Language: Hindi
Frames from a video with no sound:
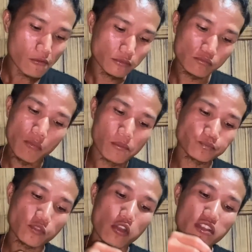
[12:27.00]

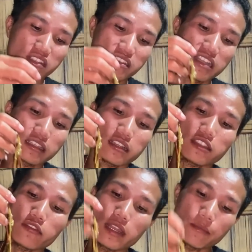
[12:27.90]
हम्म, और इसके साथ
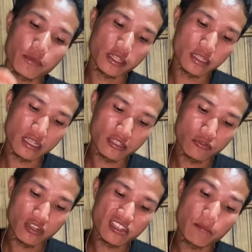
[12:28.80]
खत्ते वाले पत्ते का
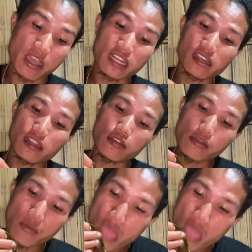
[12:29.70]
थोड़ा सा बाइट ले लो